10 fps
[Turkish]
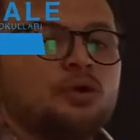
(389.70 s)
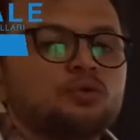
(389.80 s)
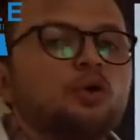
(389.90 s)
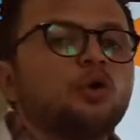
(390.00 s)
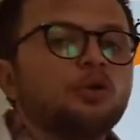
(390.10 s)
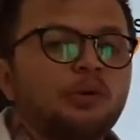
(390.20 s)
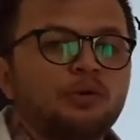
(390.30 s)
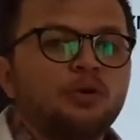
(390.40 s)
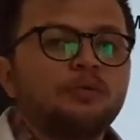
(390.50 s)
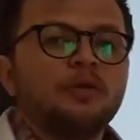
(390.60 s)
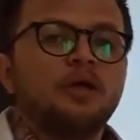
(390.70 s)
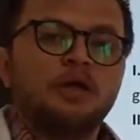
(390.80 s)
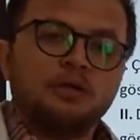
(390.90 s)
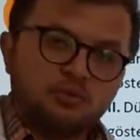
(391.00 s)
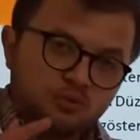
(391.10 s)
Doğru muydu?
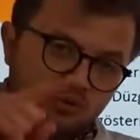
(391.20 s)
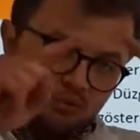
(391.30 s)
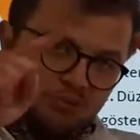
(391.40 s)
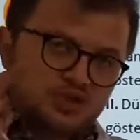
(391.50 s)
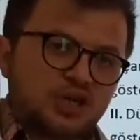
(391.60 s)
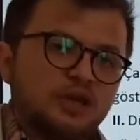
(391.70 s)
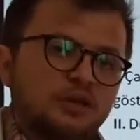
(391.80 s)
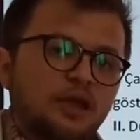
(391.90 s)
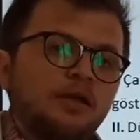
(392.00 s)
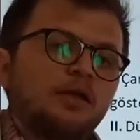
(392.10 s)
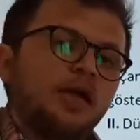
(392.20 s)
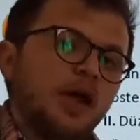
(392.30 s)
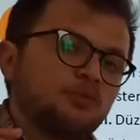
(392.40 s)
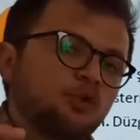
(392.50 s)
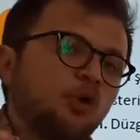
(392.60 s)
Düzgün bir şekilde
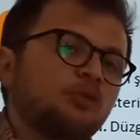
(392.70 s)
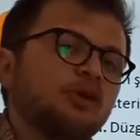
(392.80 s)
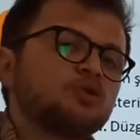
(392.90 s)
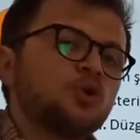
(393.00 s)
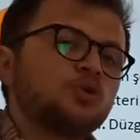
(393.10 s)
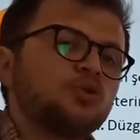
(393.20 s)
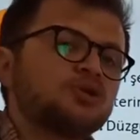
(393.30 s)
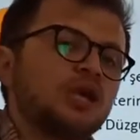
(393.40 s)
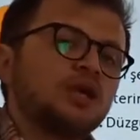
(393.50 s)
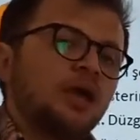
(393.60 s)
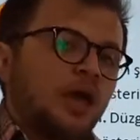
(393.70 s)
hem doğum oranı çok yüksek